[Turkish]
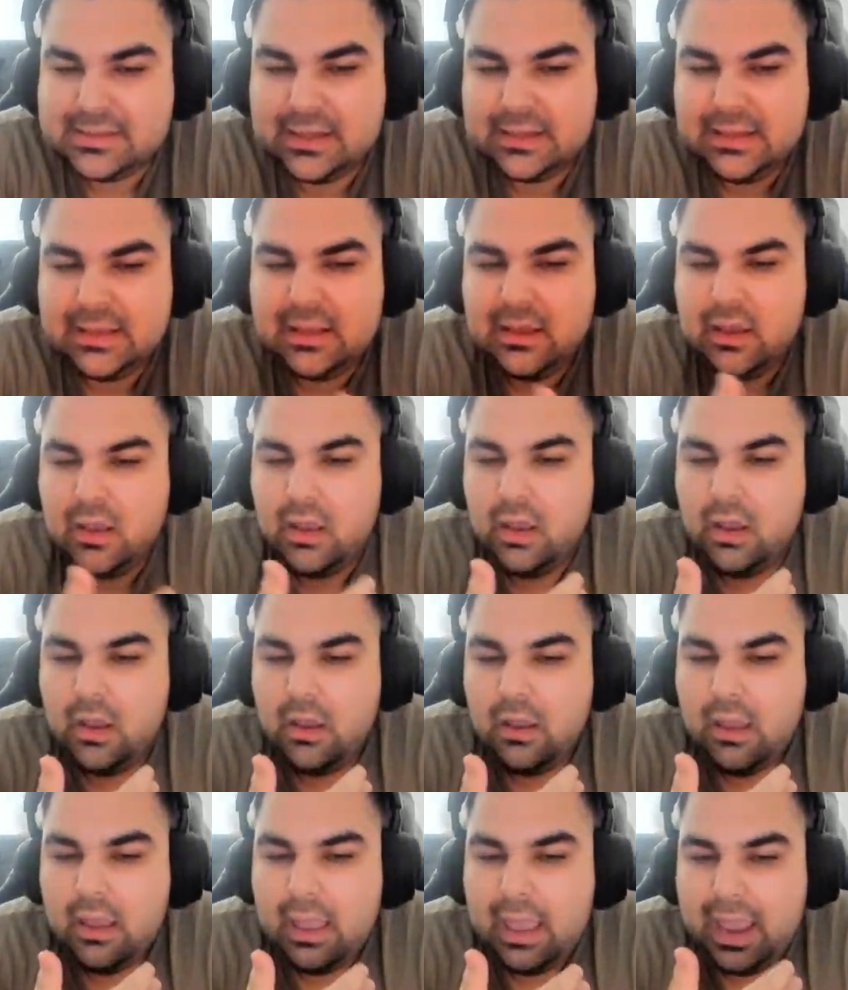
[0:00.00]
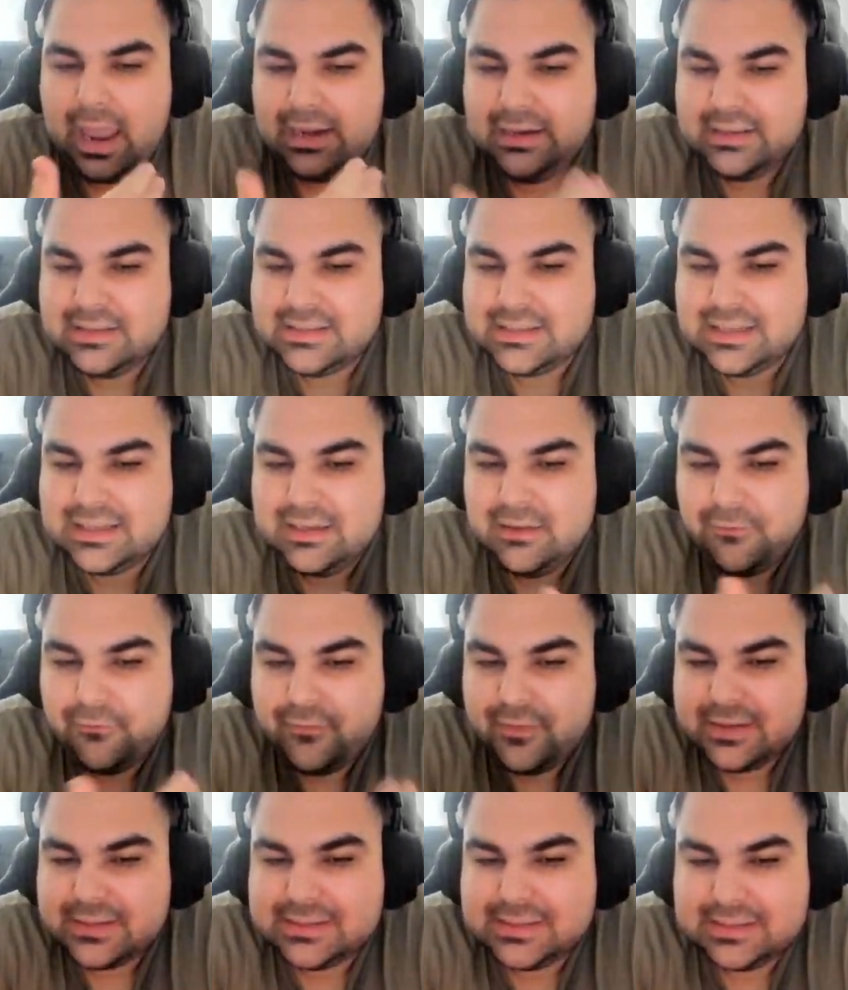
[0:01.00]
Hani elinizdeki
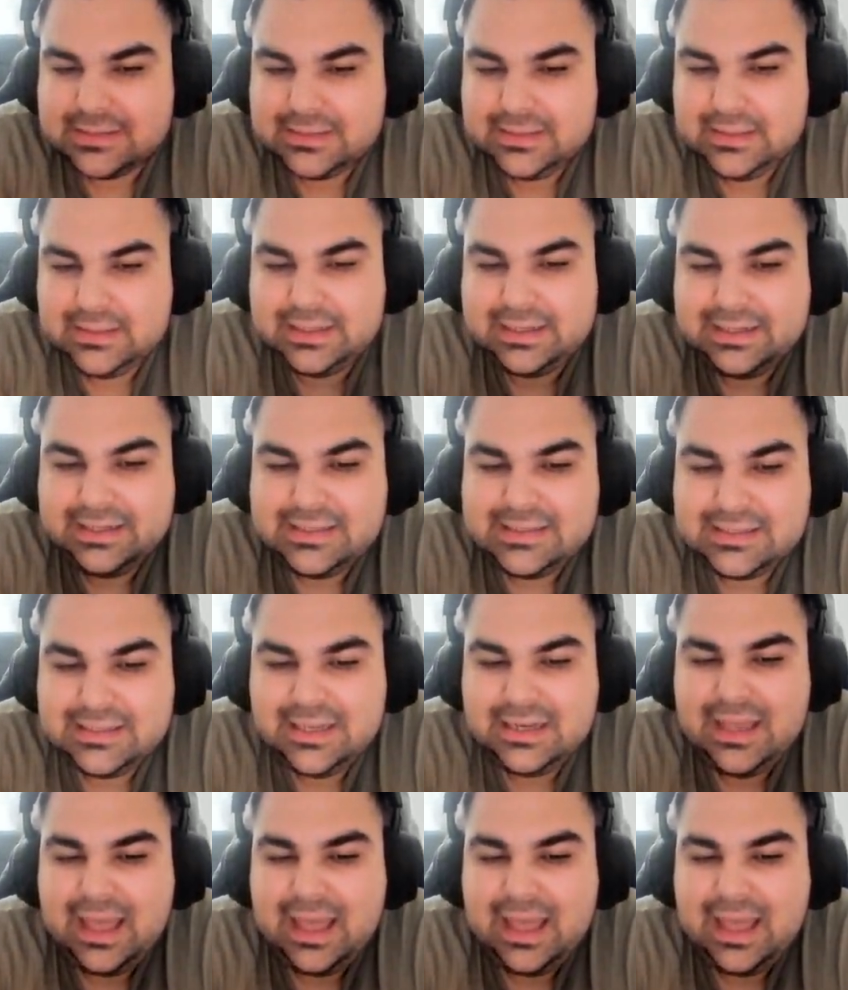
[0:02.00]
fırsatı krizleri